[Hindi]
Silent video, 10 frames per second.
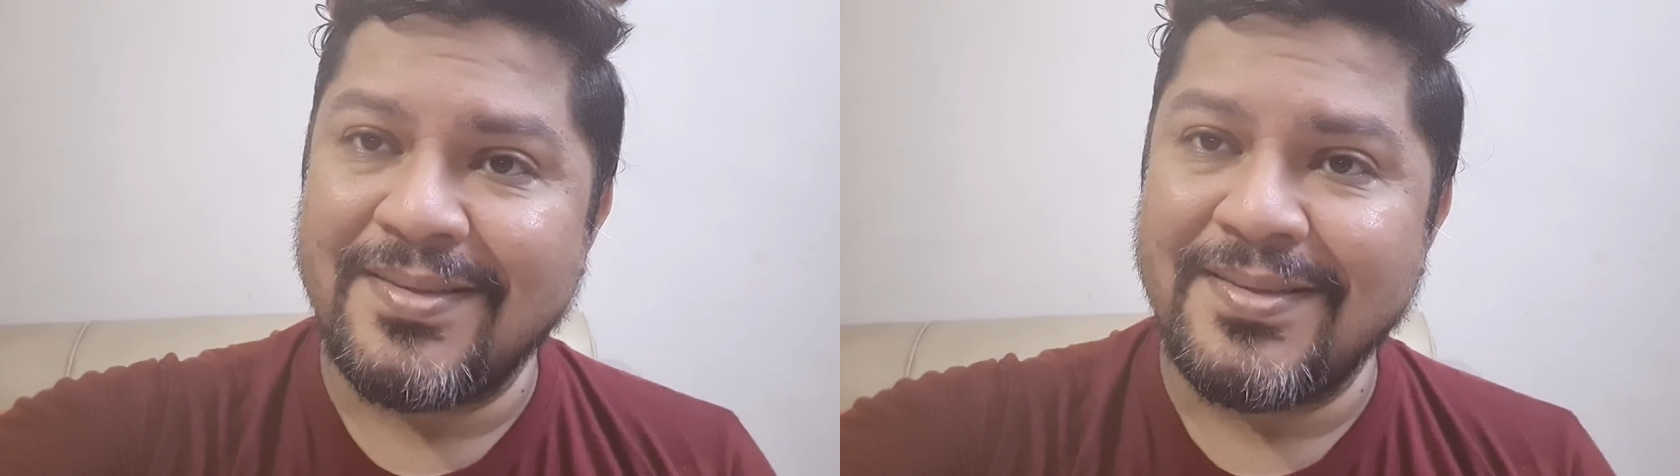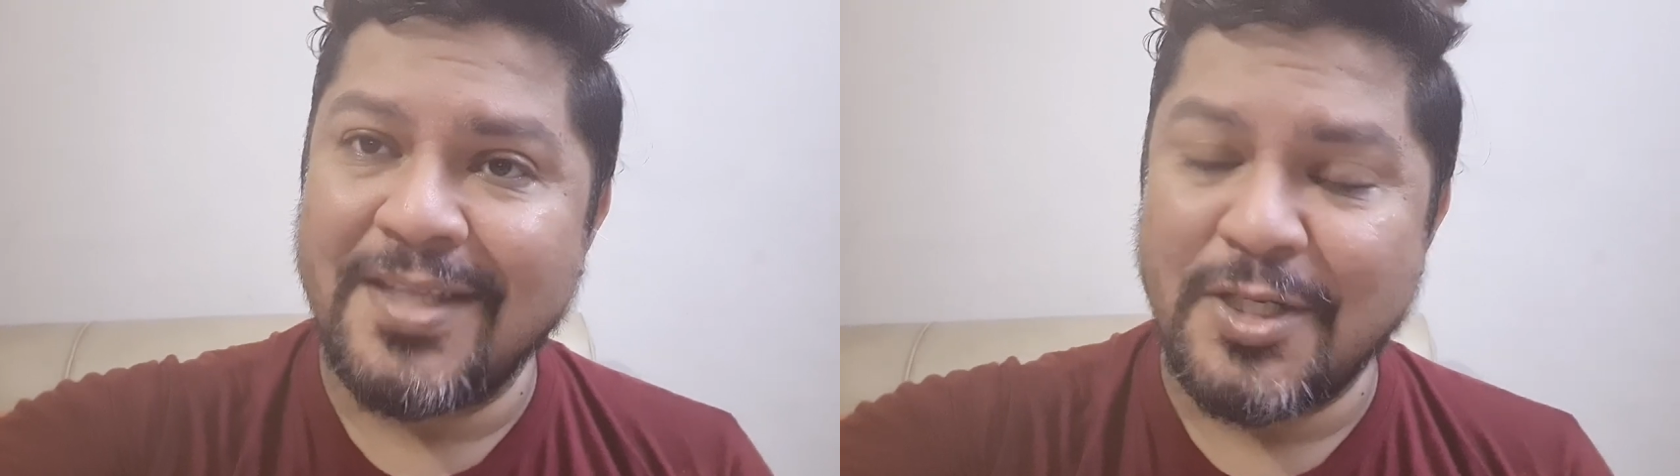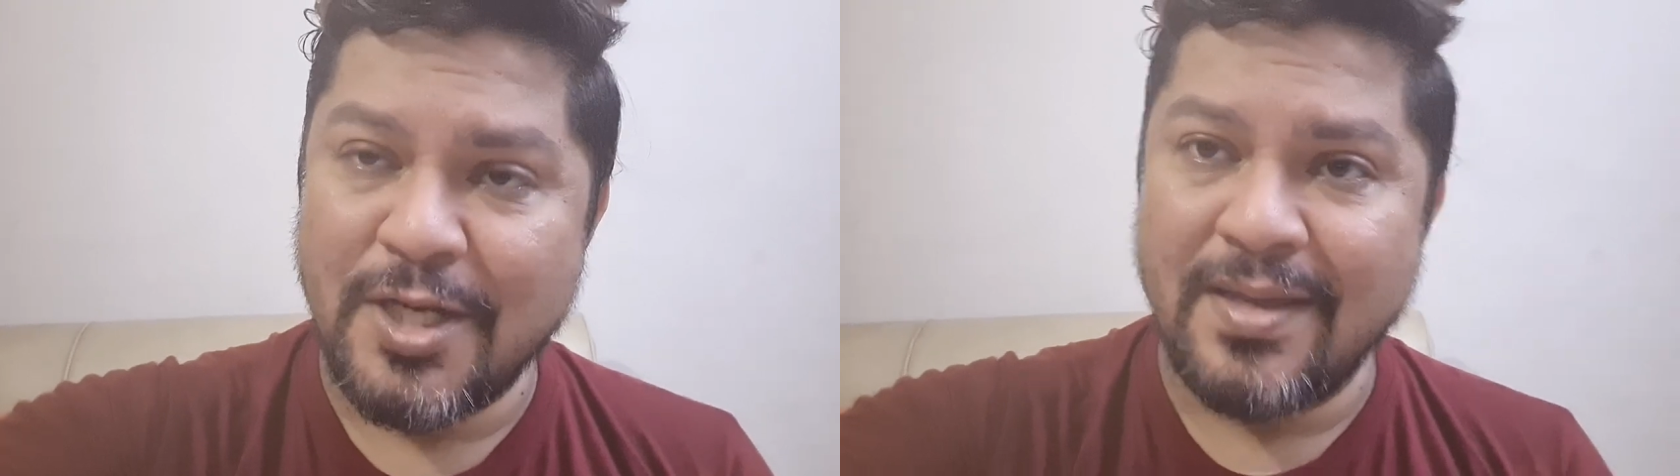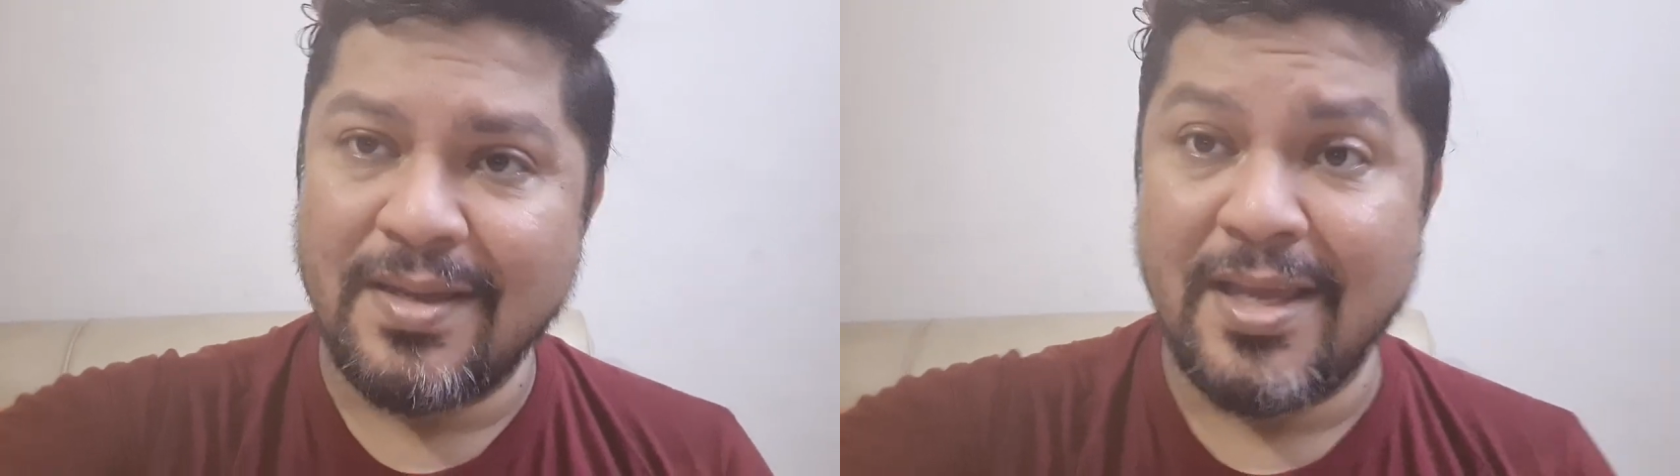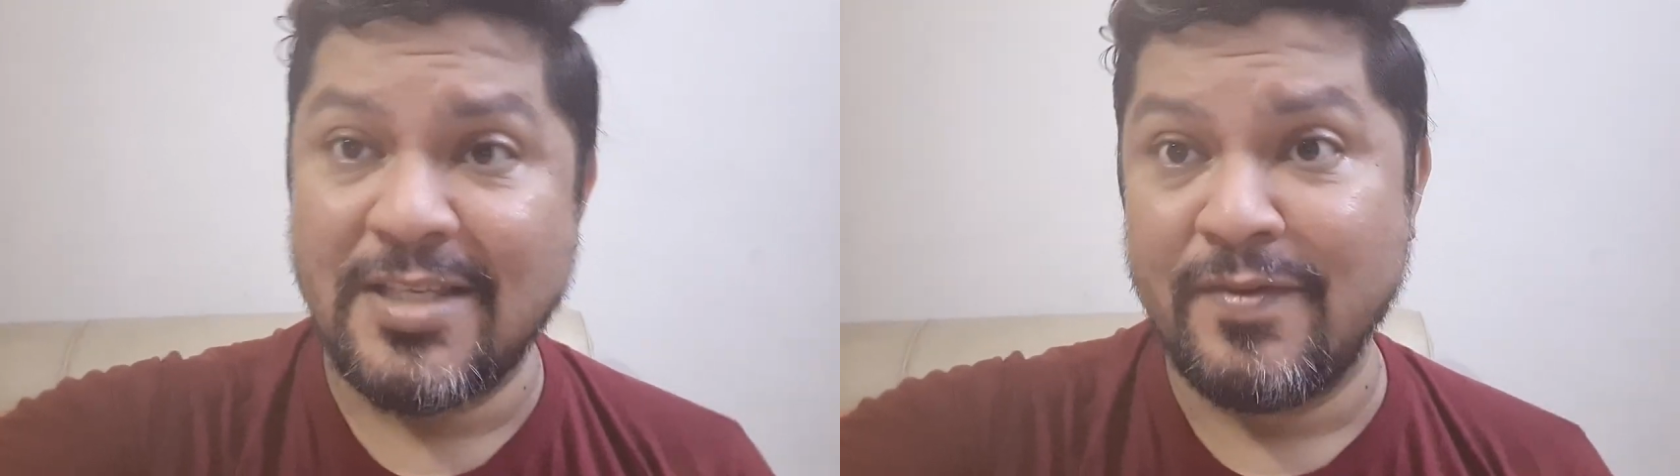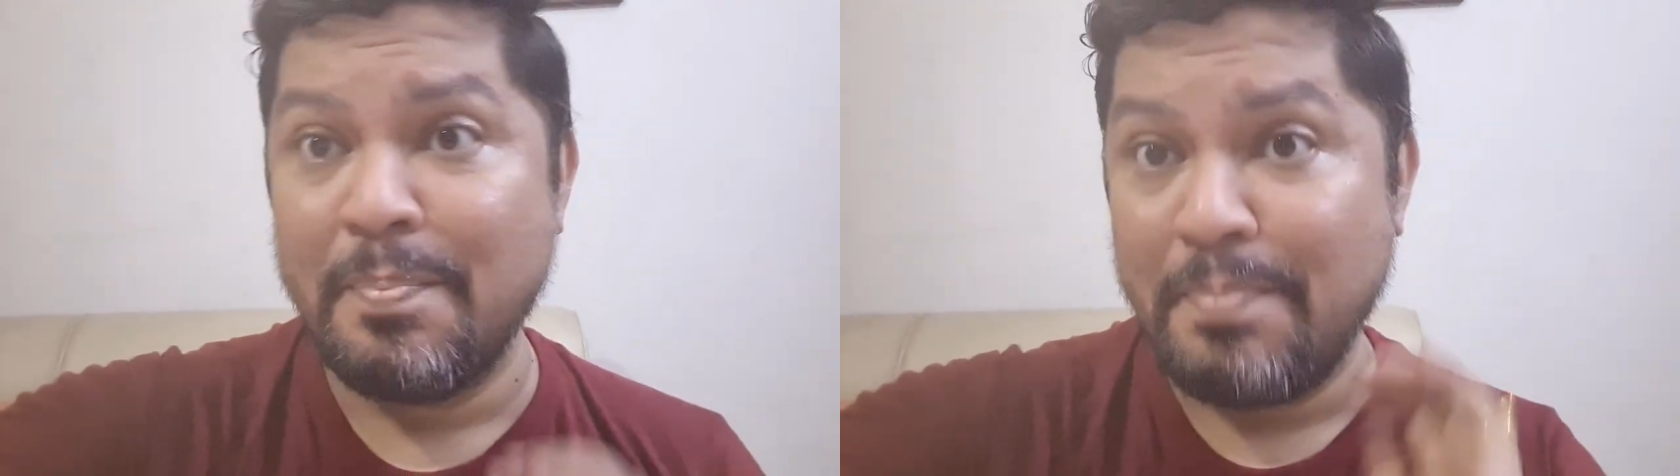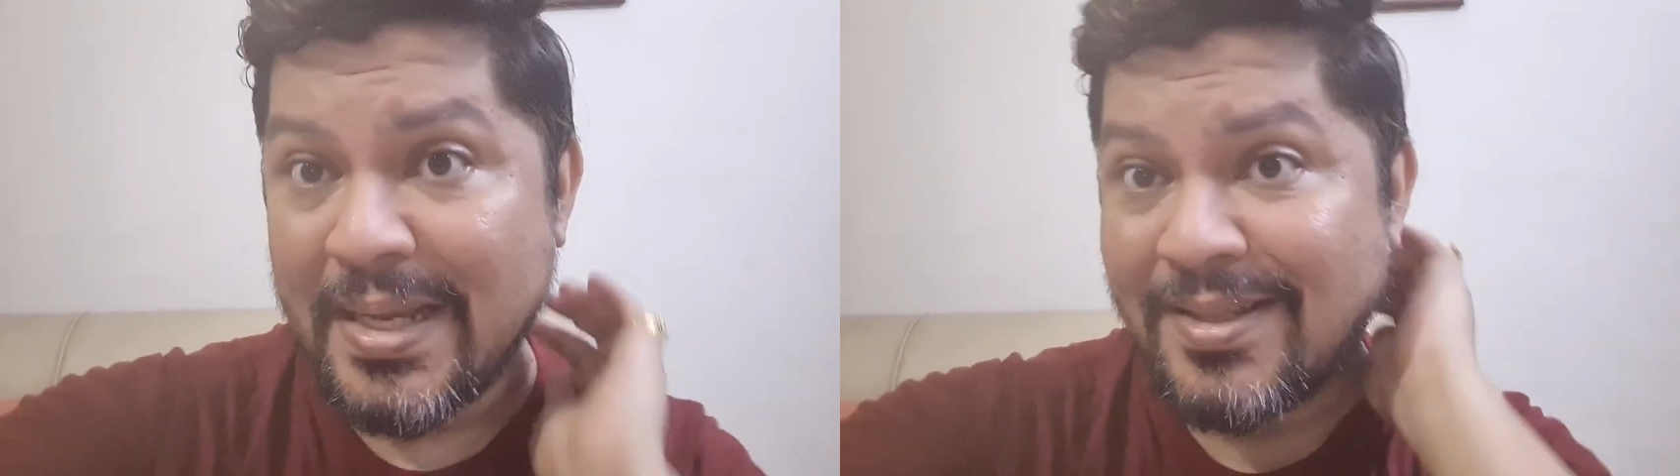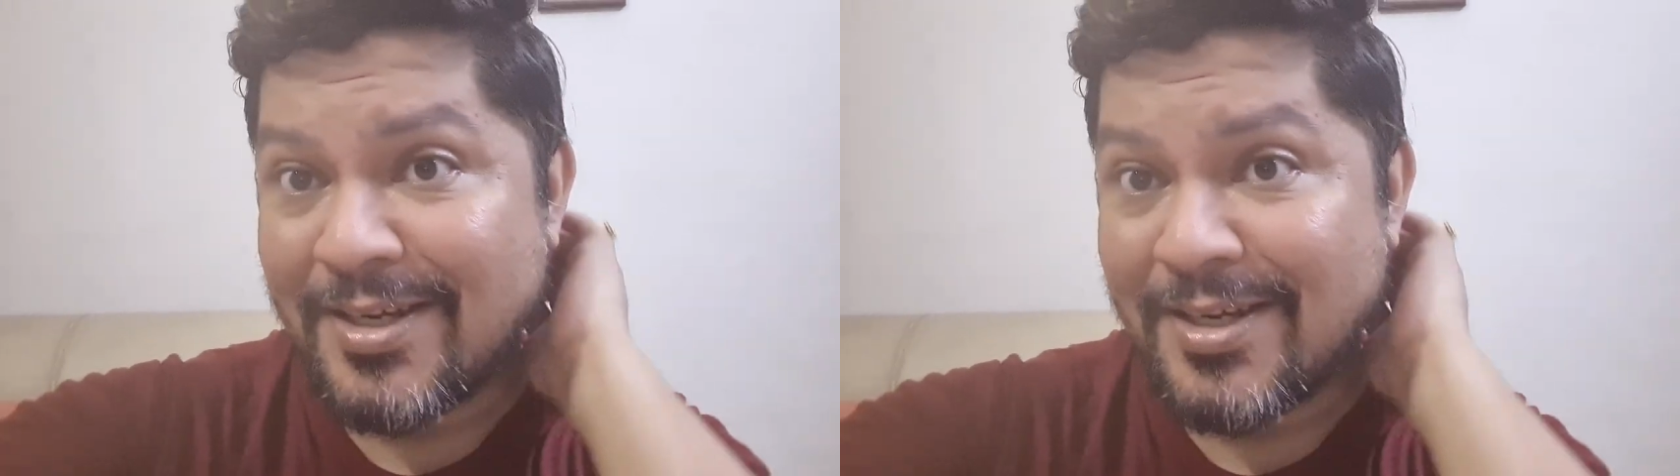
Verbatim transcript: दर्शाया गया है इस फिल्म पे